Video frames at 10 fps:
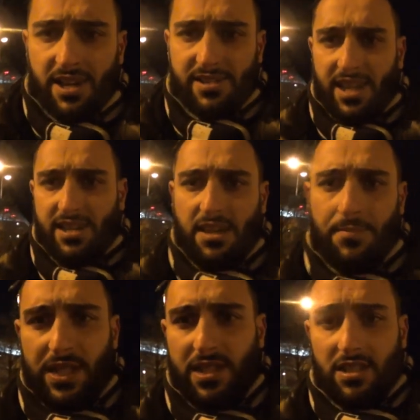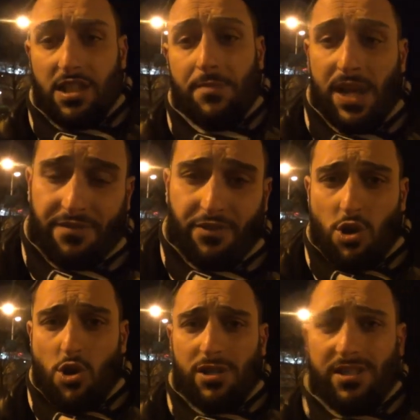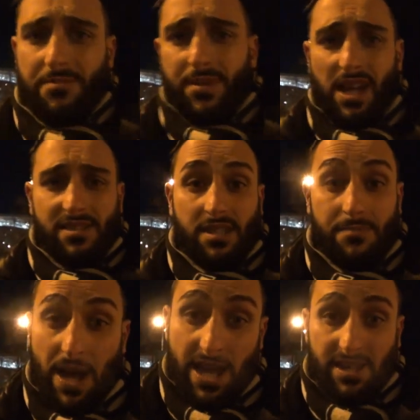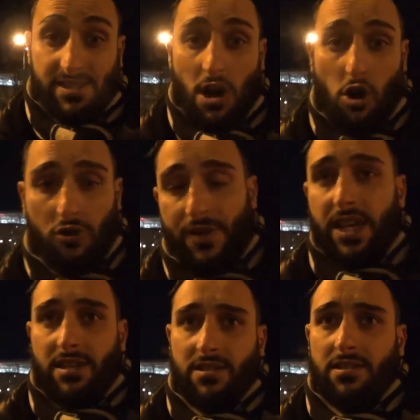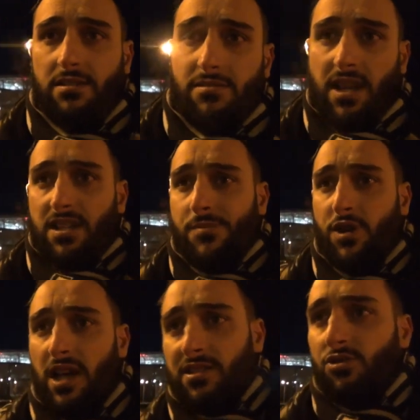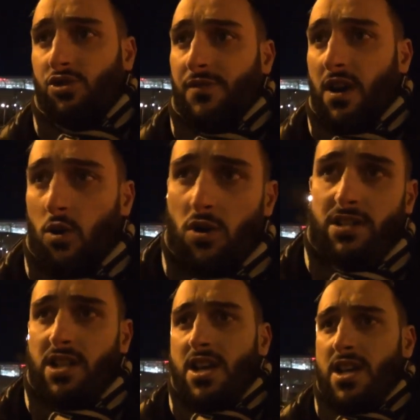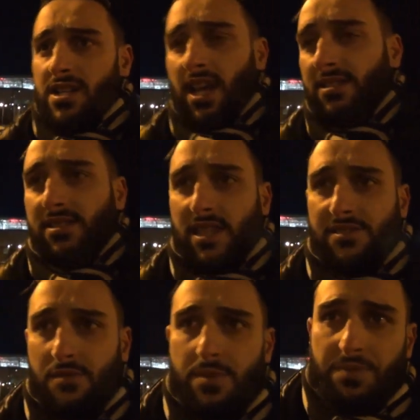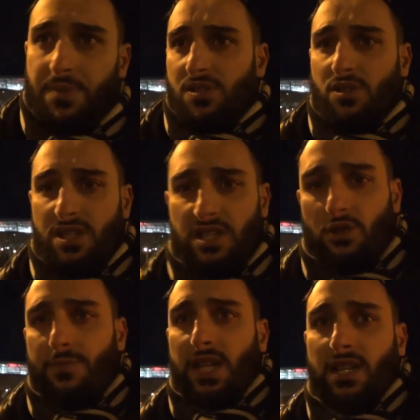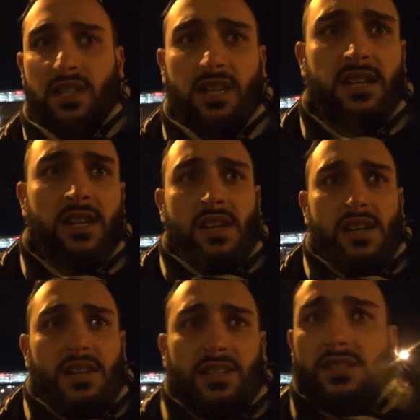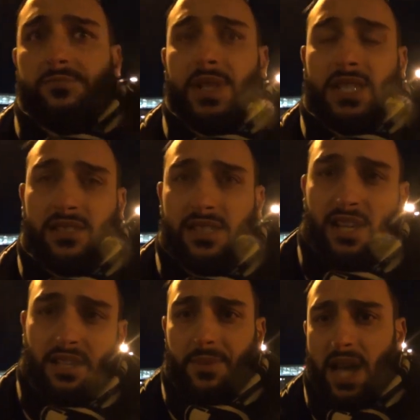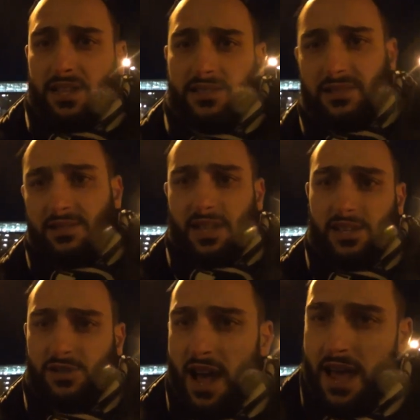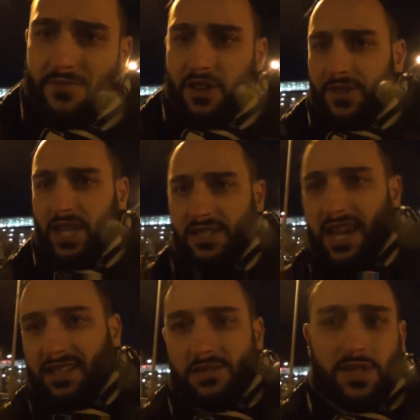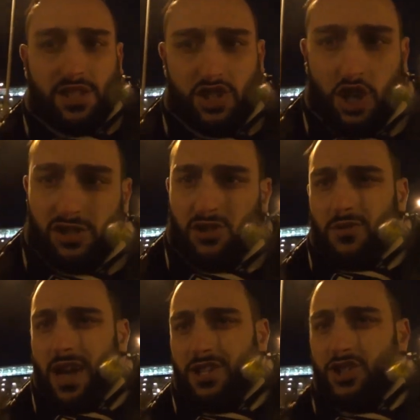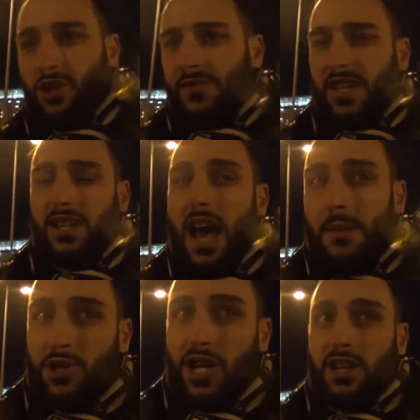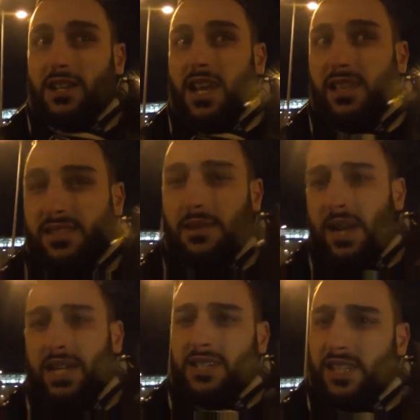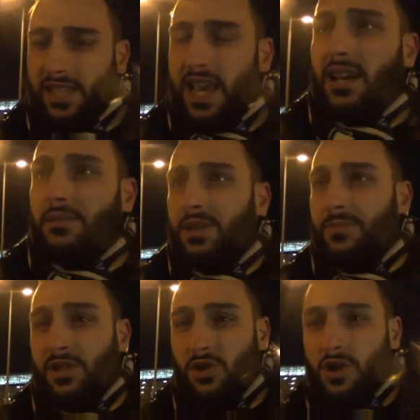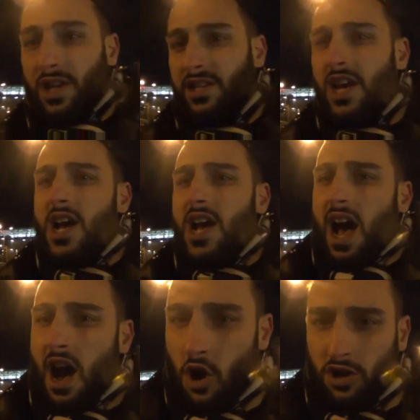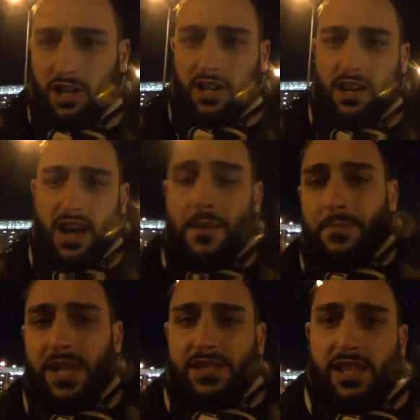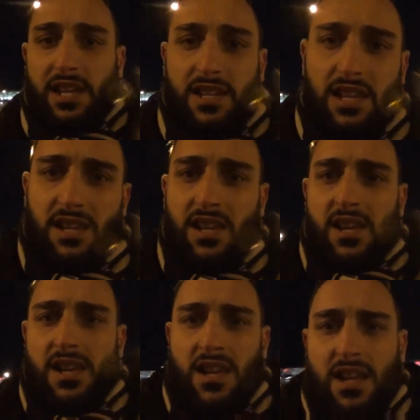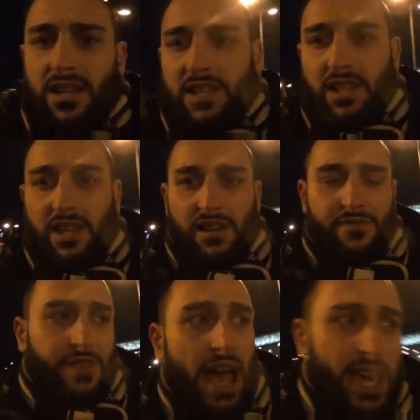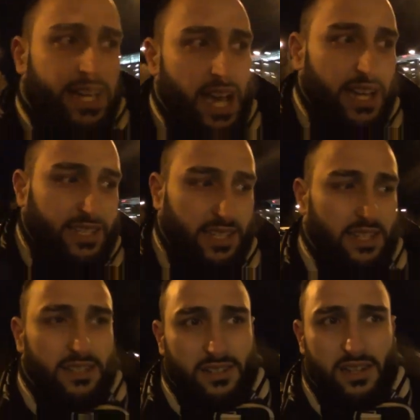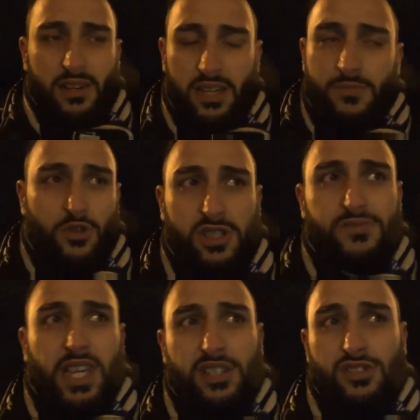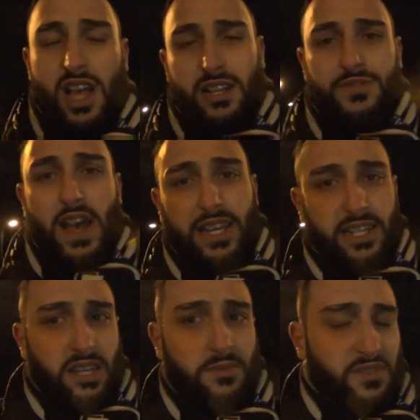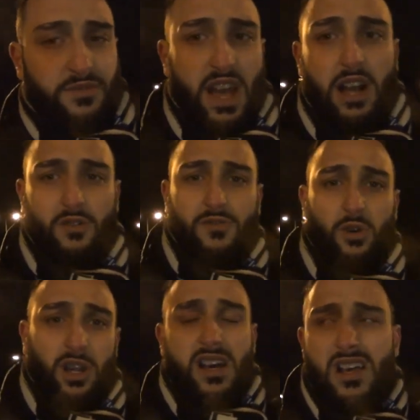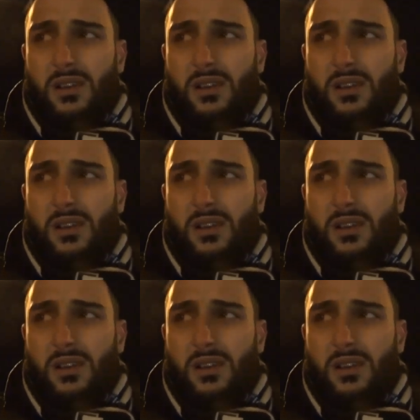Sehr, sehr bitter. Die Tabellenführung ist eben ganz nebenbei jetzt auch weg. Äh, Salzburg hat uns überholt. Das ist jetzt für mich persönlich nicht unbedingt das Bitterste an dem Ganzen. Also einfach, wie gesagt, dass man sich schon so ein Stück weit hat abschlachten lassen am Ende. Das ärgert mich persönlich. Auch äh, ein bisschen die äh, Feigheit, äh, ich muss es wirklich so sagen, die Feigheit eben von Franco Foda.